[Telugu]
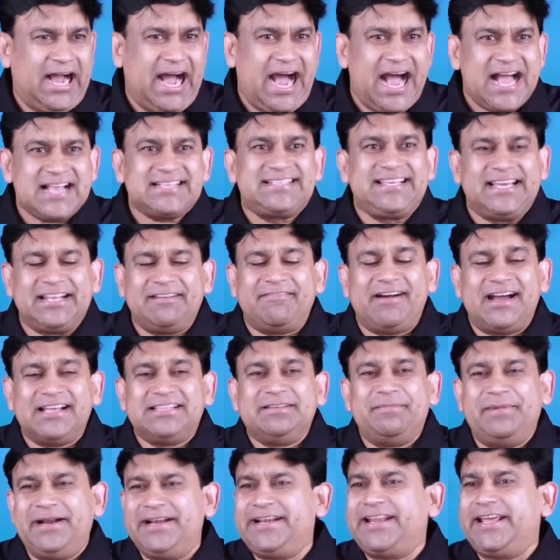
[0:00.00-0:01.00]

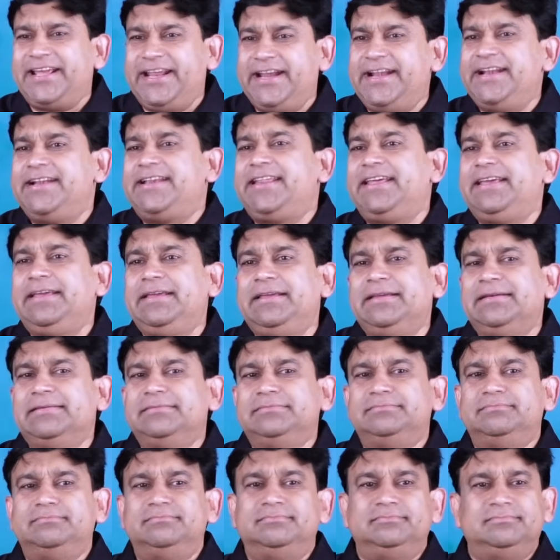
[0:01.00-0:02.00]
ఆశీర్వాదం అంటే ఏంటి
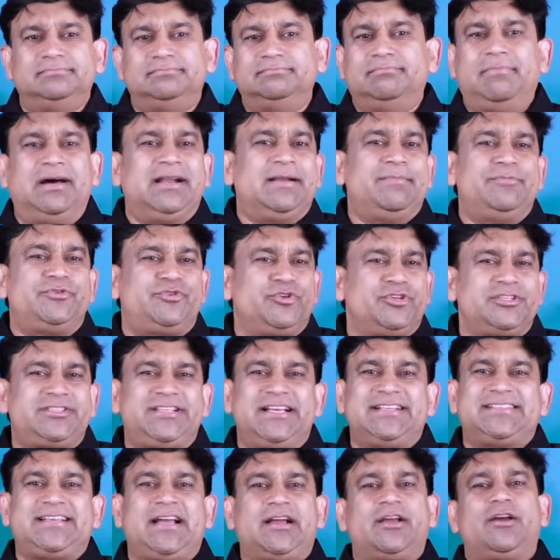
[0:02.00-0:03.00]
మనం
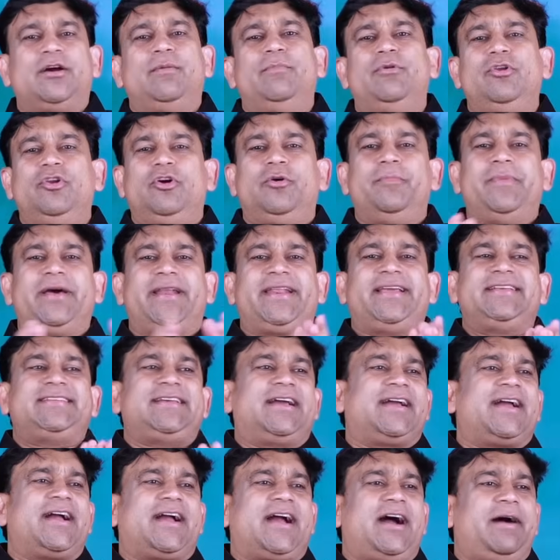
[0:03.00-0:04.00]
చూస్తే సంఘములు మరి
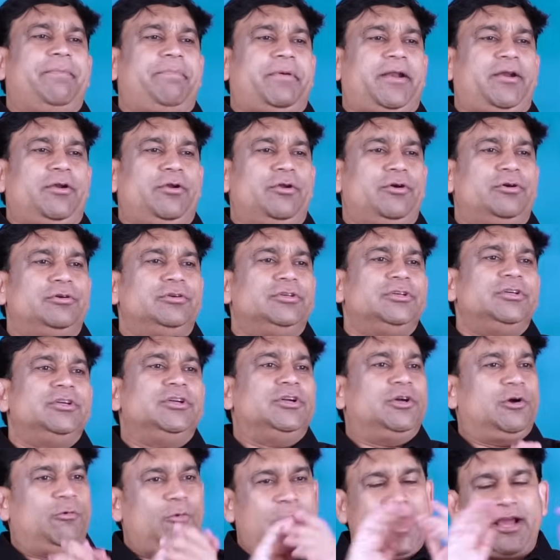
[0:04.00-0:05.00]
సంఘకాపరులు
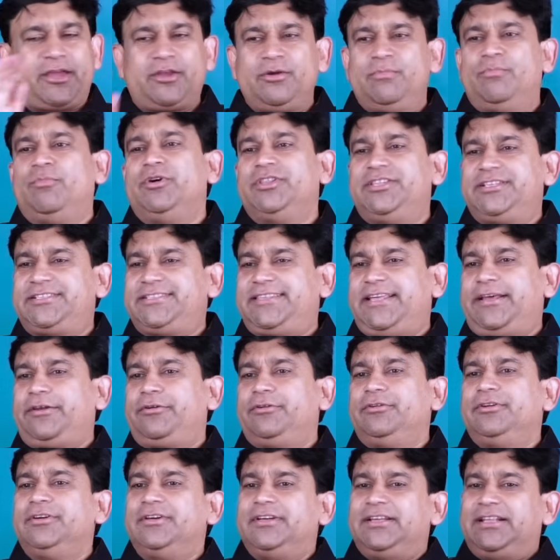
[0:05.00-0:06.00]
వాక్యం
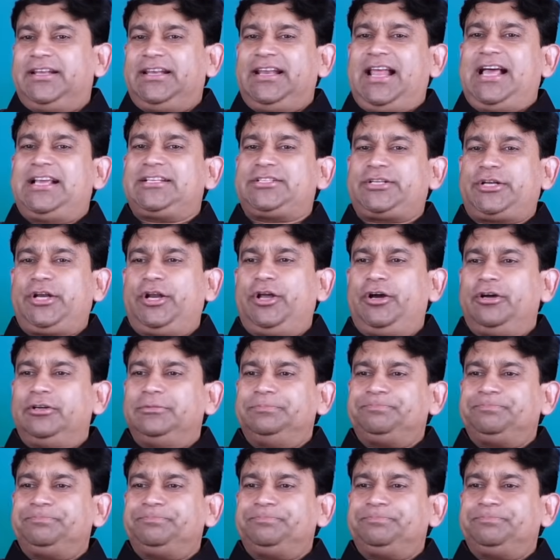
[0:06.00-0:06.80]
బోధిస్తారు లాస్ట్లో